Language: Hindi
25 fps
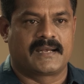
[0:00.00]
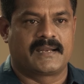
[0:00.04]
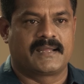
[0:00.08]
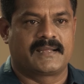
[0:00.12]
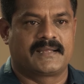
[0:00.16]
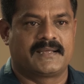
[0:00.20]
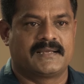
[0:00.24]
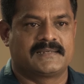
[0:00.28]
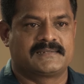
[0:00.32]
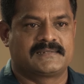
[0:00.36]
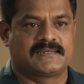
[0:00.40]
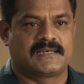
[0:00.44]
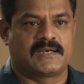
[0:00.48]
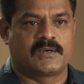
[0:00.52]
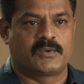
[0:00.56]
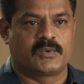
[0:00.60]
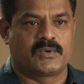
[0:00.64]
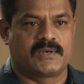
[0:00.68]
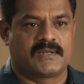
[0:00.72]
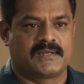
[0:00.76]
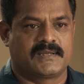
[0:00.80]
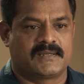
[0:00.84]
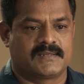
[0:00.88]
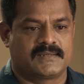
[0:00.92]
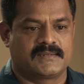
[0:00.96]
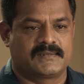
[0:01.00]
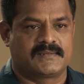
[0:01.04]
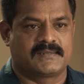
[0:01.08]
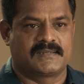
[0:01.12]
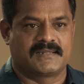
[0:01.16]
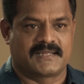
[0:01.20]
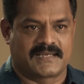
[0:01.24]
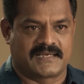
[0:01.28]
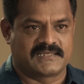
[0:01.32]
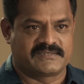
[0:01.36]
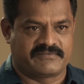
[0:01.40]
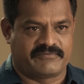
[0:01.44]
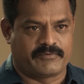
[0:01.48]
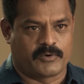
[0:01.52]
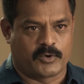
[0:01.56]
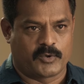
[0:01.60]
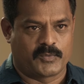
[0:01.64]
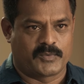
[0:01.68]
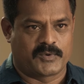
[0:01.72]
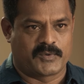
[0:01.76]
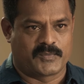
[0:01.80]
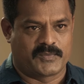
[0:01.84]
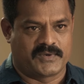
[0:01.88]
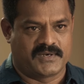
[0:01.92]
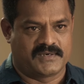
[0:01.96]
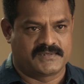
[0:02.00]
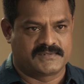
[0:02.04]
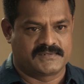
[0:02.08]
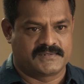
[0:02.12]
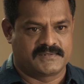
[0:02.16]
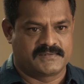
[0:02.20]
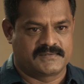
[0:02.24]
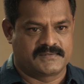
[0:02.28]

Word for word: और भी कई केसेस थे इसलिए फॉलो नहीं कर पाए